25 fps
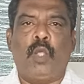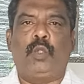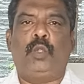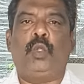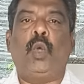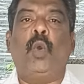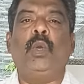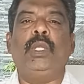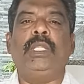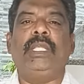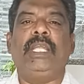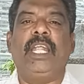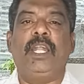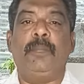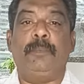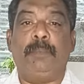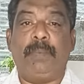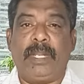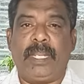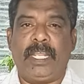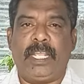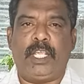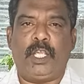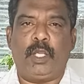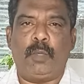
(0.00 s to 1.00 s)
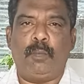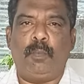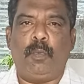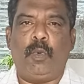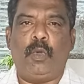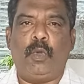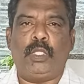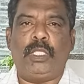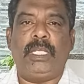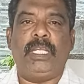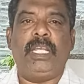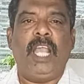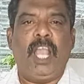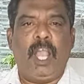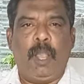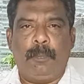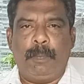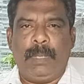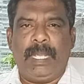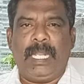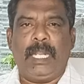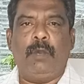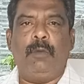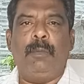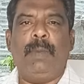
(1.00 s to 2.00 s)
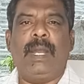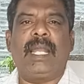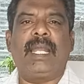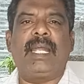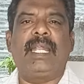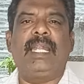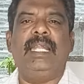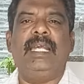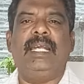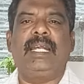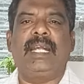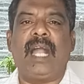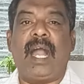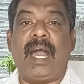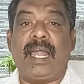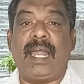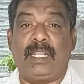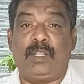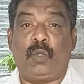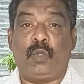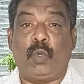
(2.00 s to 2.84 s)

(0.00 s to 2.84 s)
தொகுதிகள் பிரிக்கும் போது மீனவ மக்களுக்கான